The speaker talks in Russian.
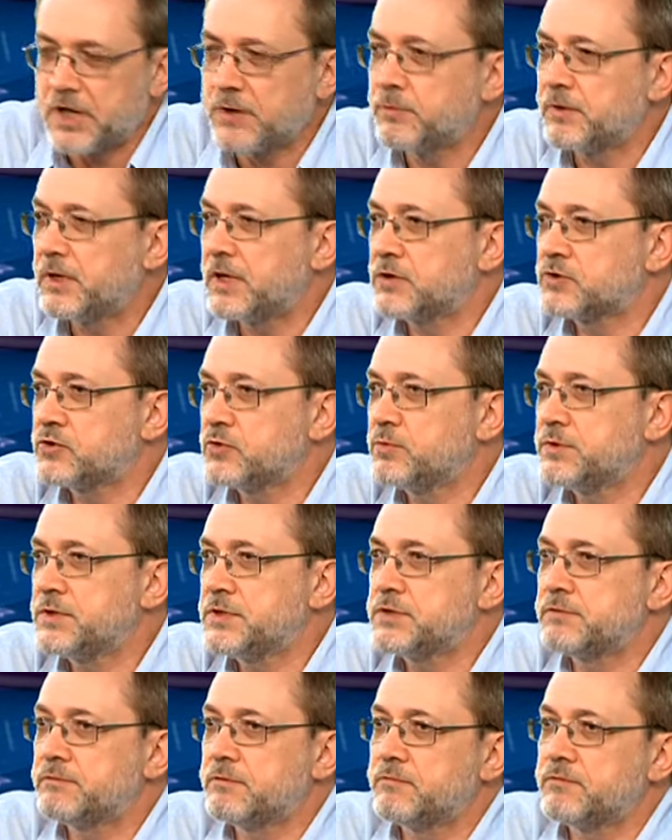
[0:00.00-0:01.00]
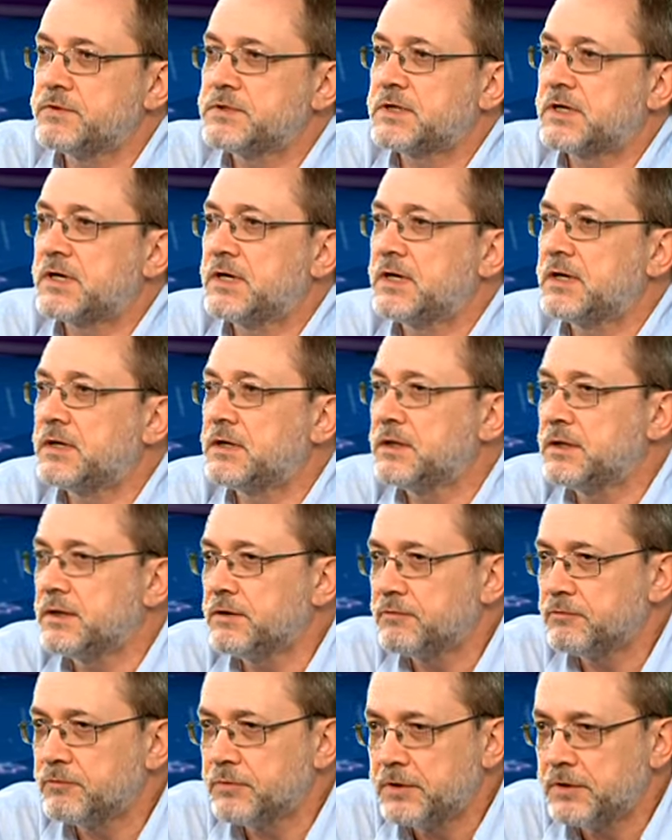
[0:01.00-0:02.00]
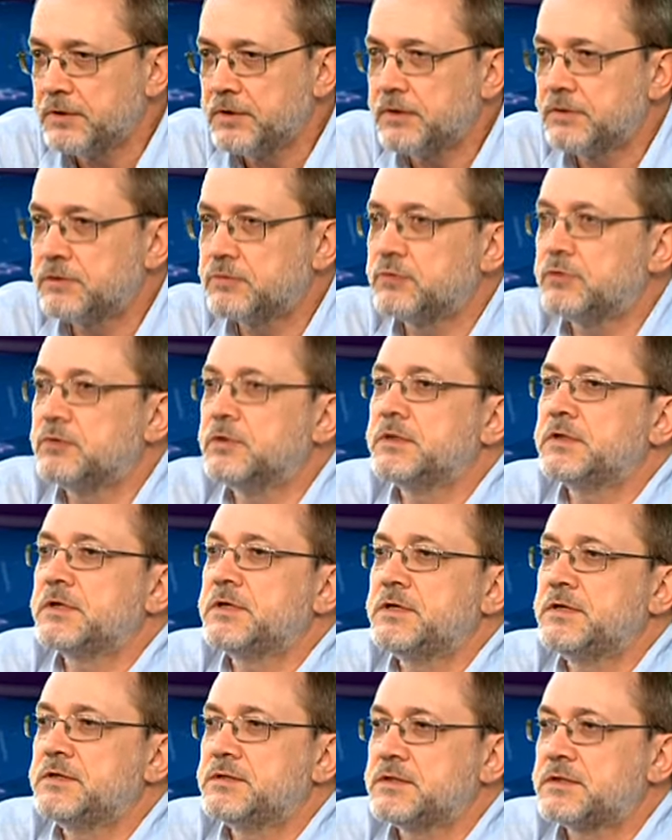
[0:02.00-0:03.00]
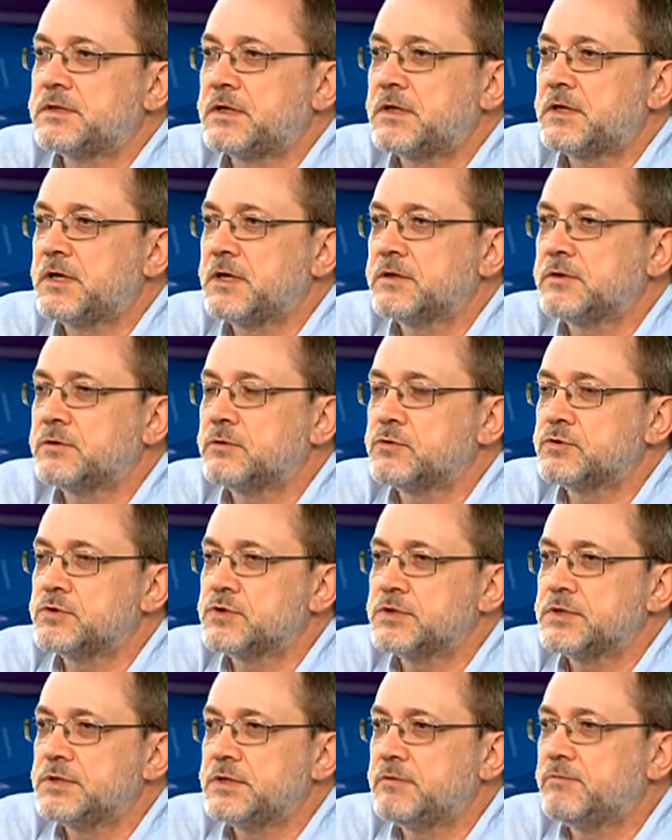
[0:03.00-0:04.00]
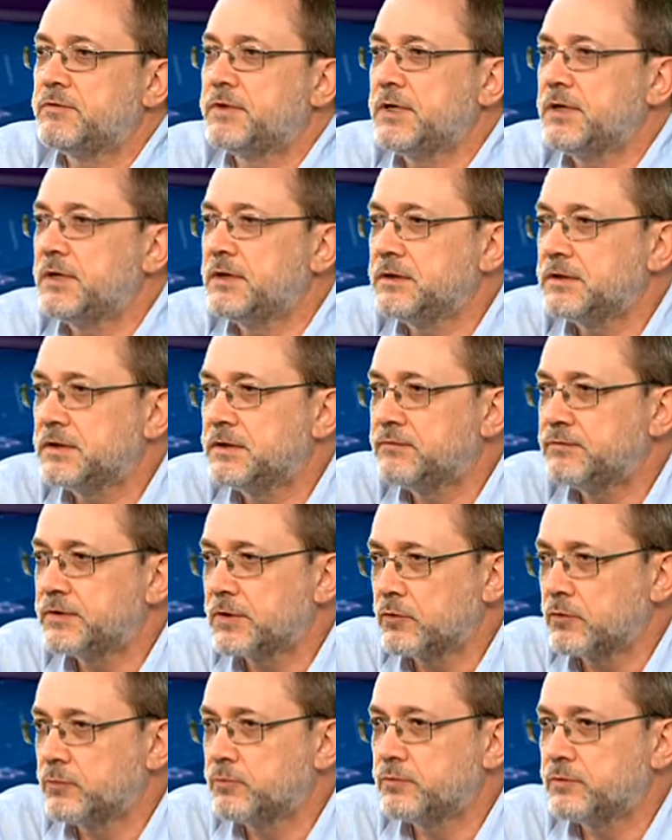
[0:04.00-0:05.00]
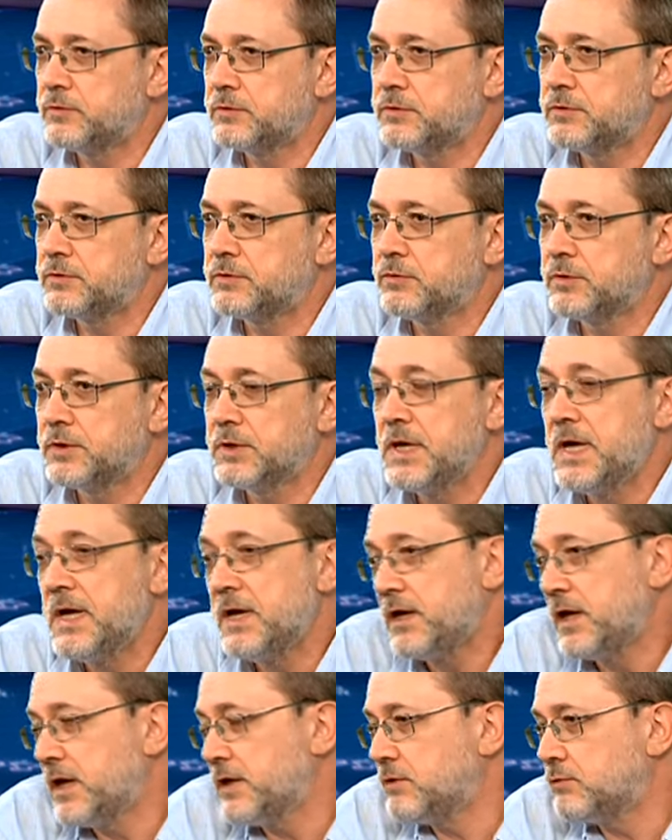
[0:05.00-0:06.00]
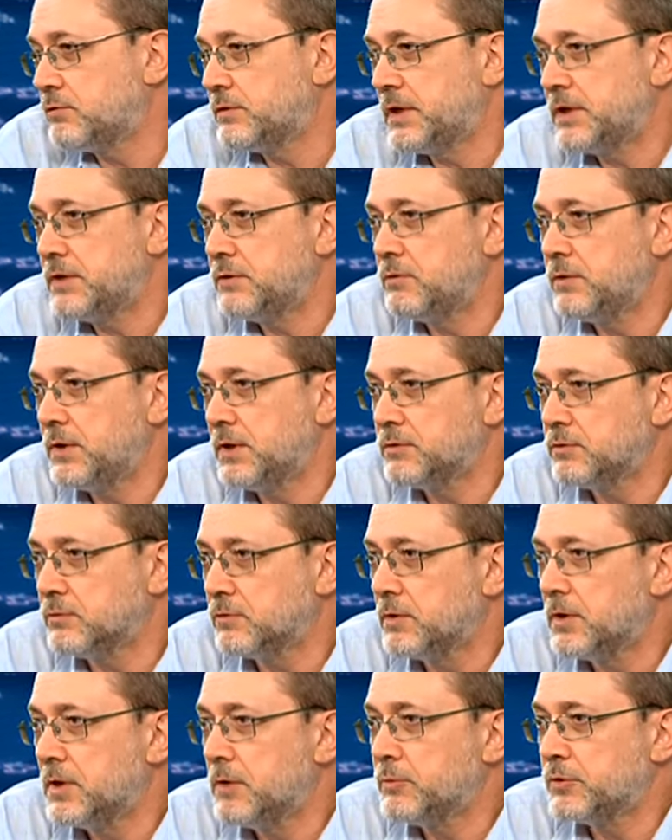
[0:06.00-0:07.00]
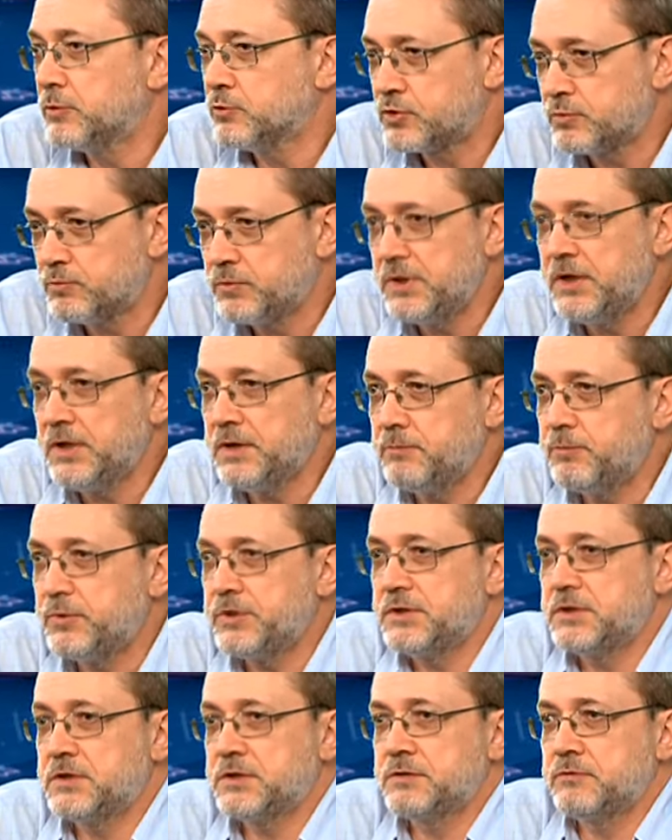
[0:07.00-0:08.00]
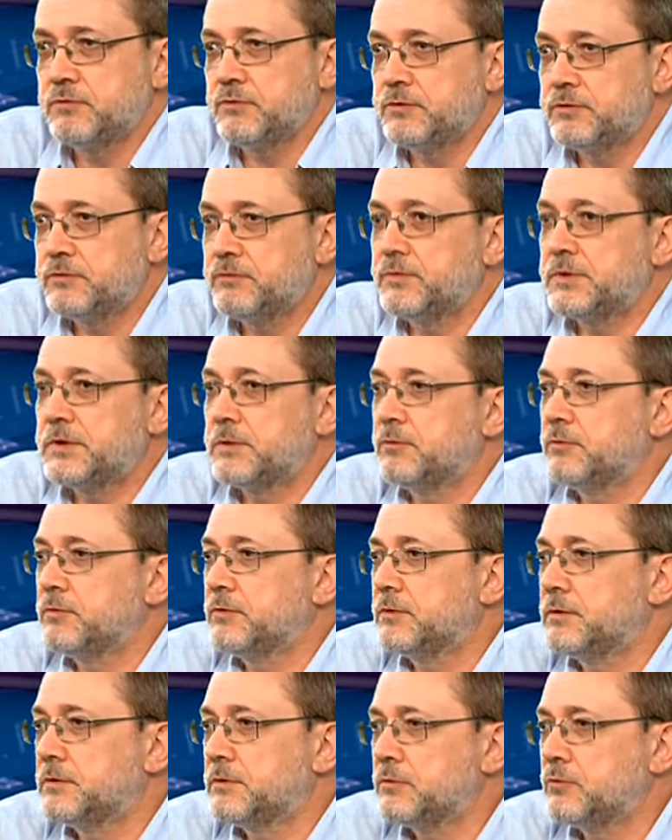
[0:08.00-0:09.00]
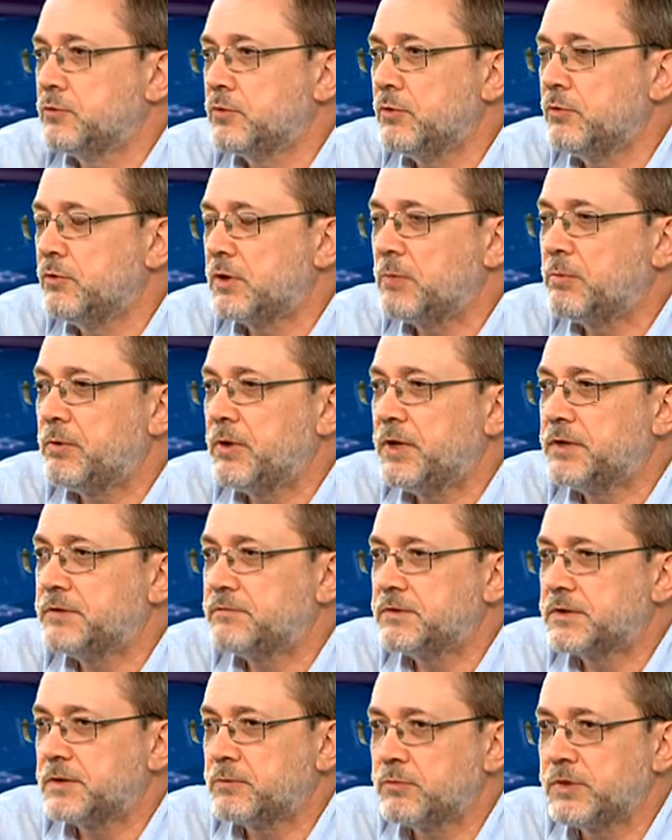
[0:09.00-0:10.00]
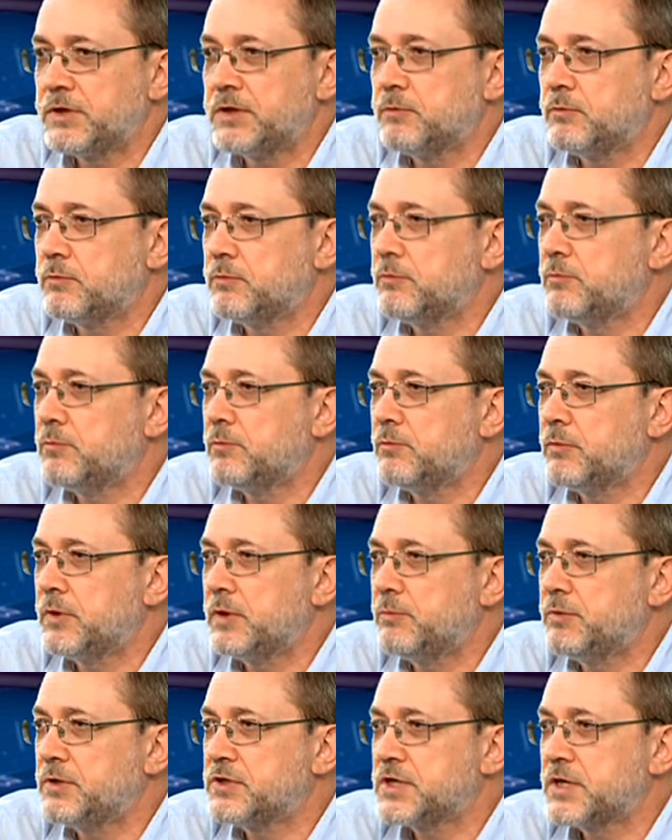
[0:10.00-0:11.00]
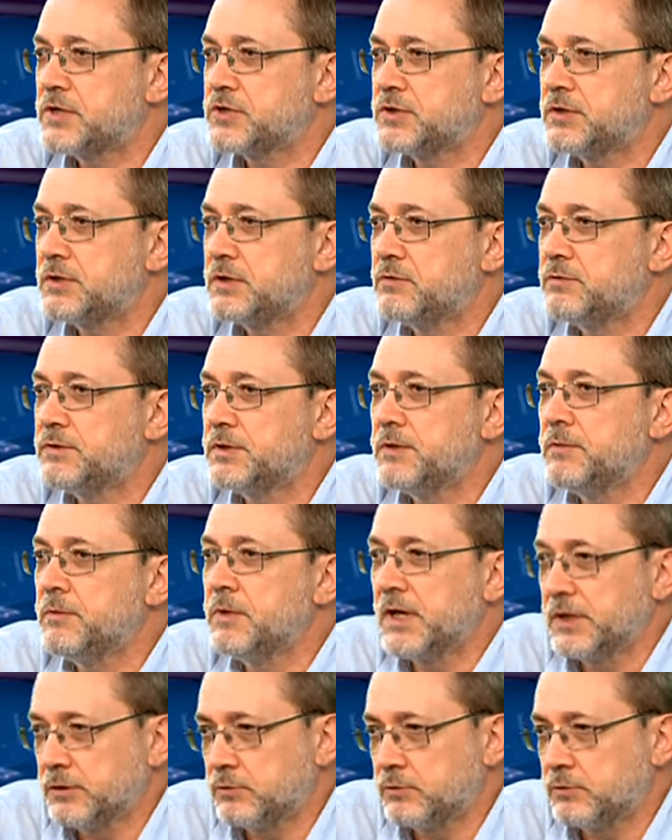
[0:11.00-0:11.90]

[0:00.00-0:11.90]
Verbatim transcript: как хорошо мы здесь живем в Израиле, и, и это единственная страна, где должен жить еврей, и в таком духе, я никуда не уеду, потому что меня поддерживают в этом Э, укрепляют в этом мои, мои ближайшие люди,